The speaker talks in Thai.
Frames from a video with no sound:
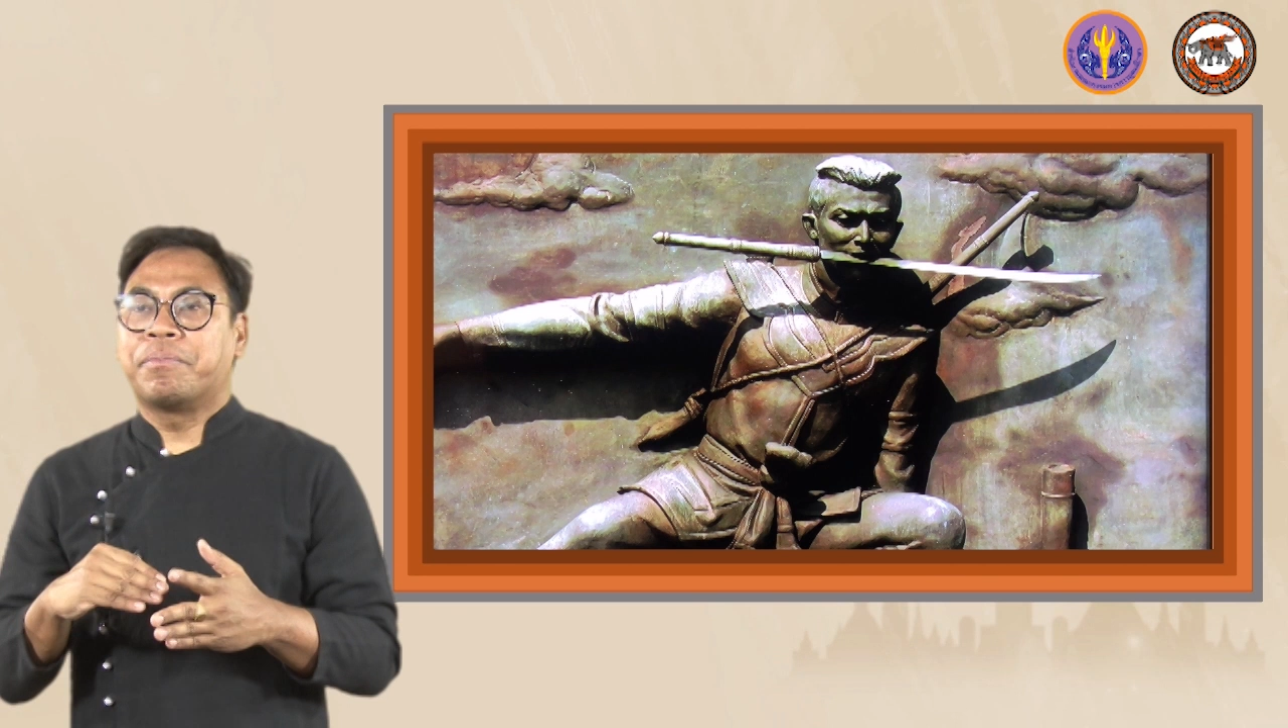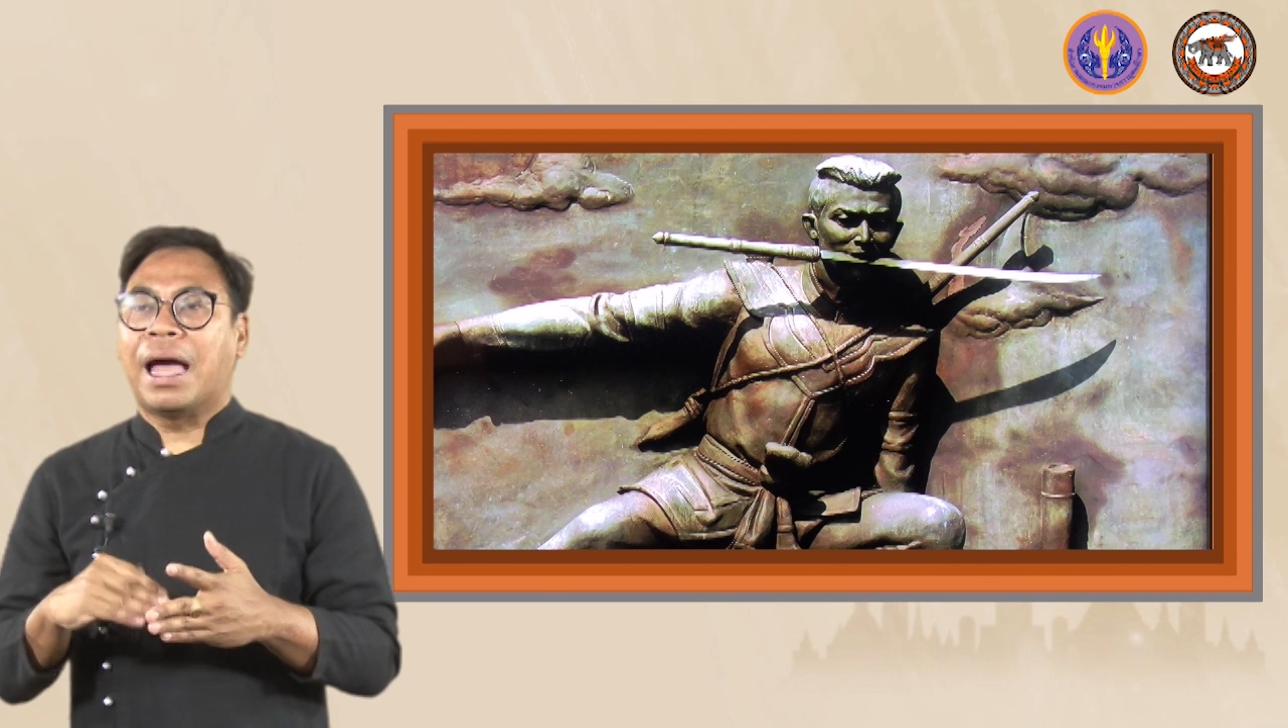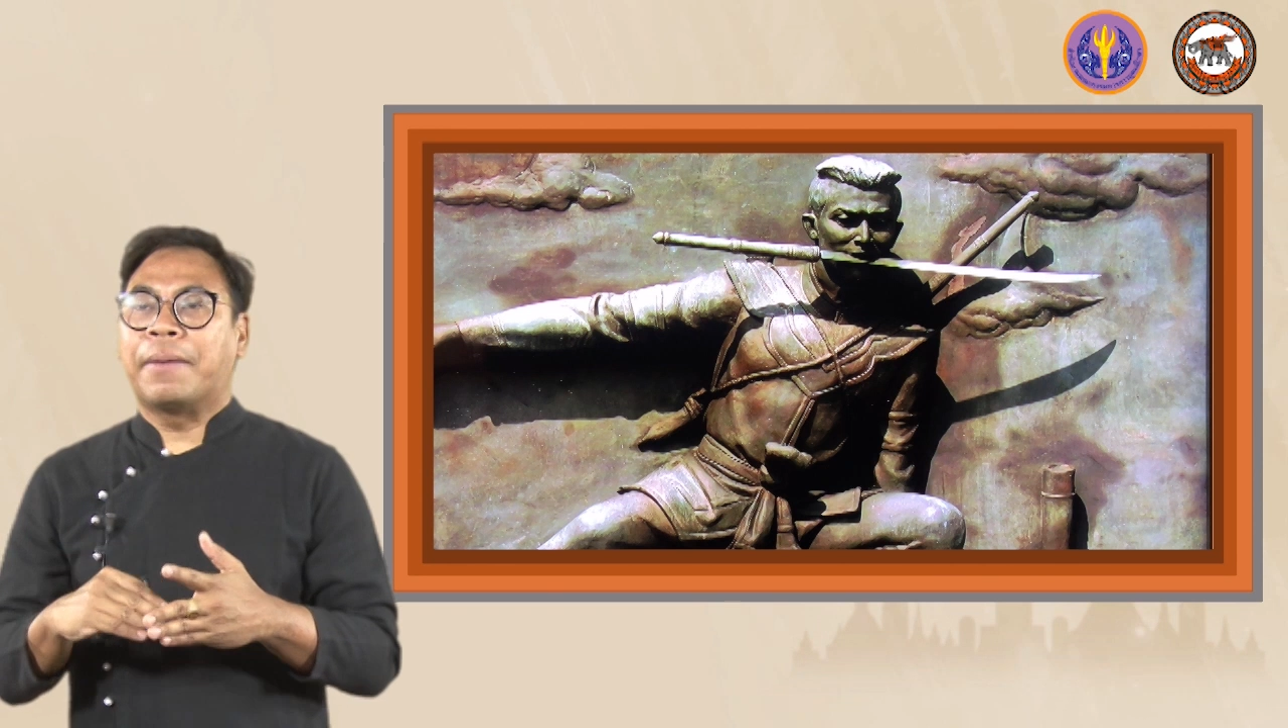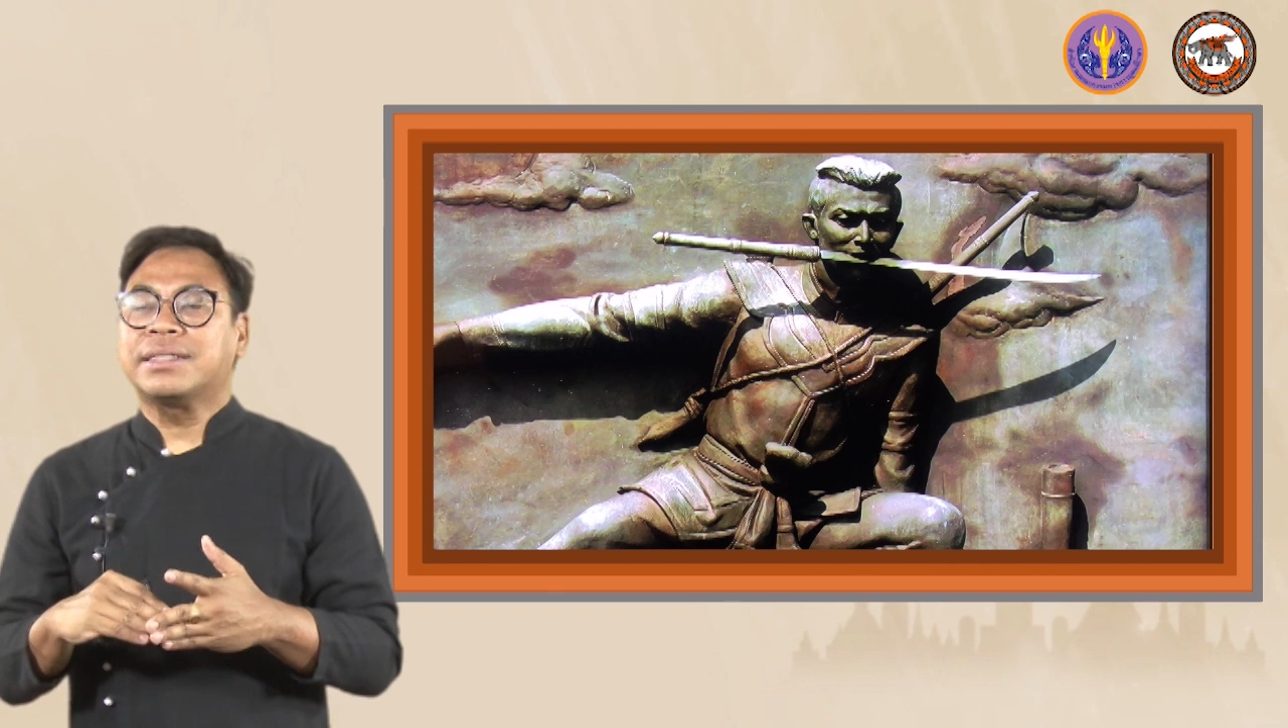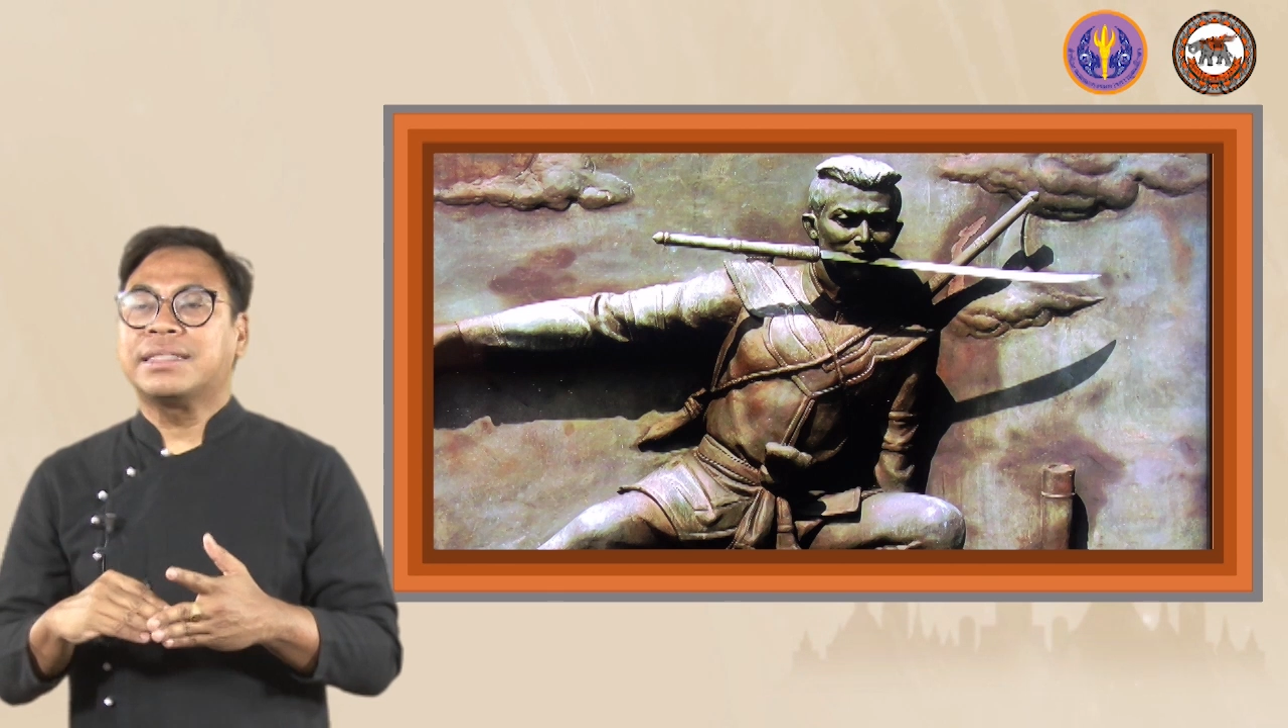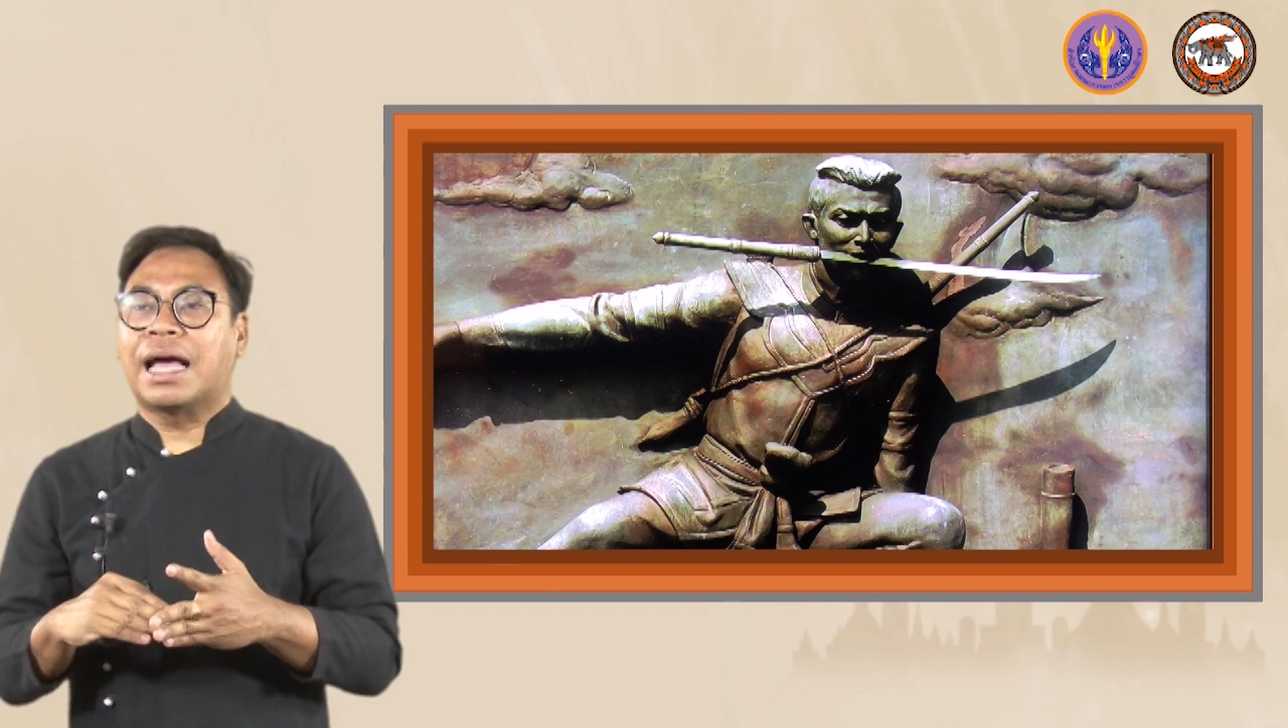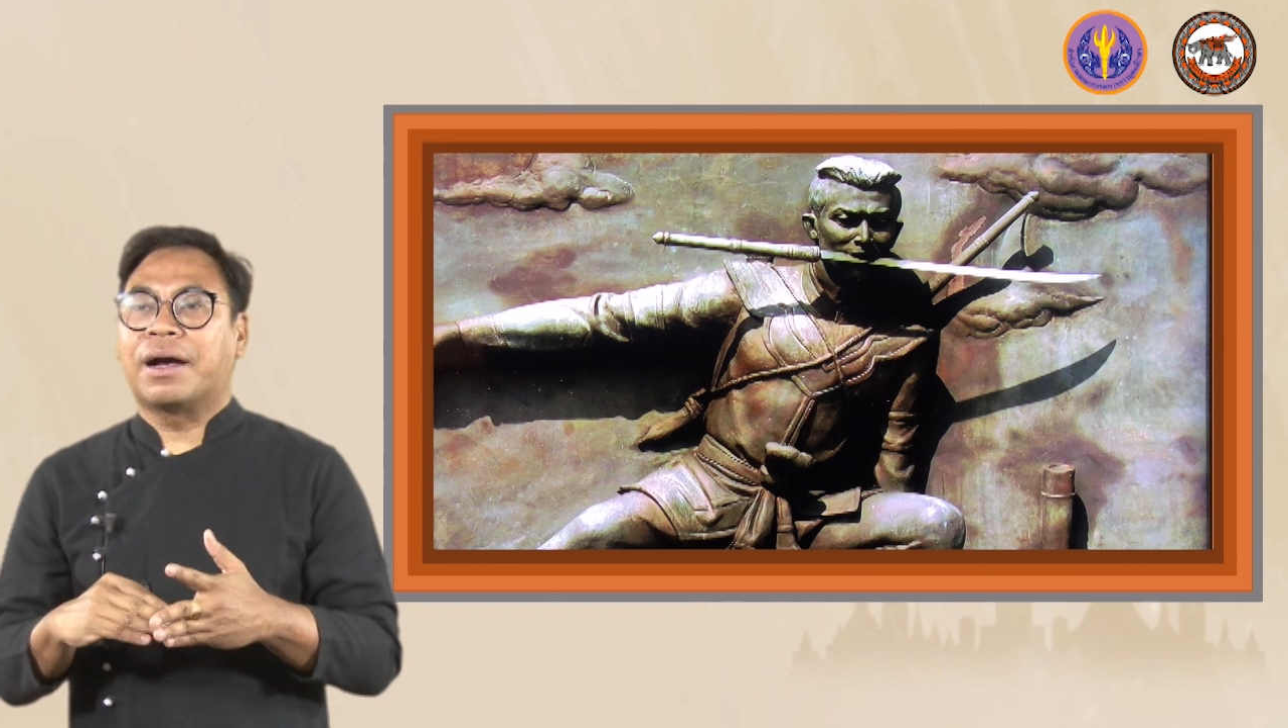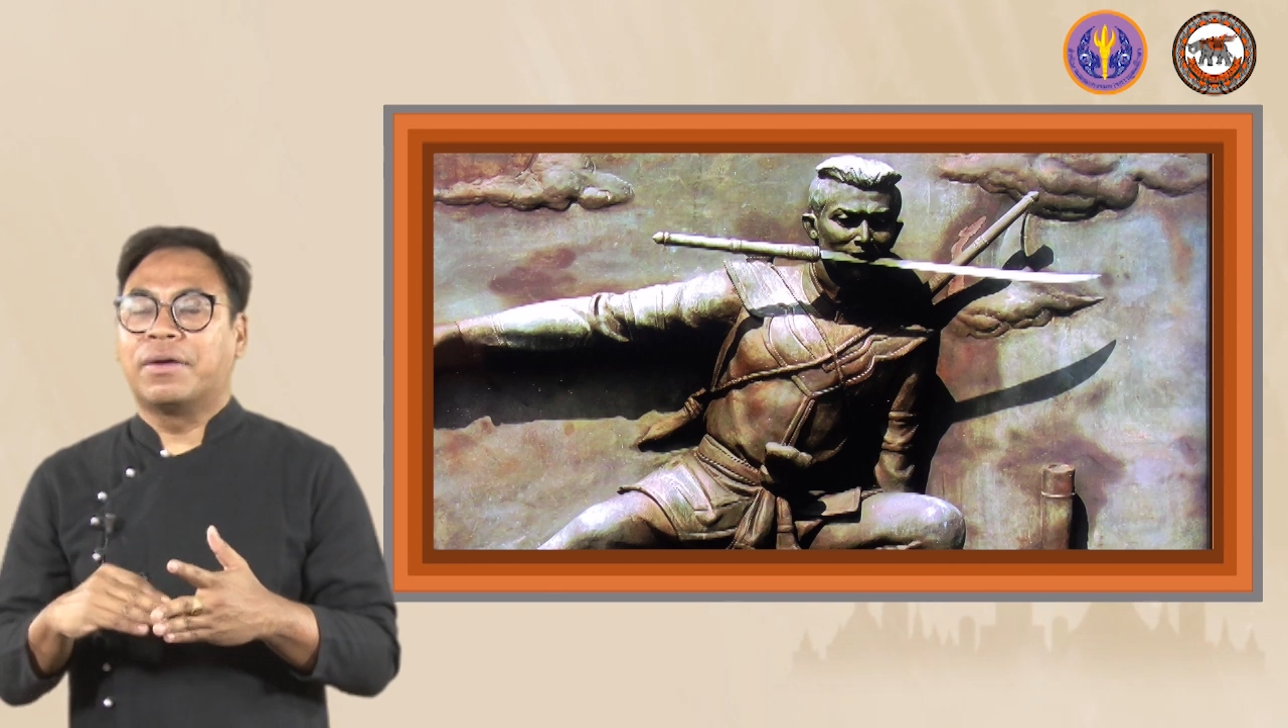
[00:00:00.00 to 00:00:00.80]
แบบลักษณะ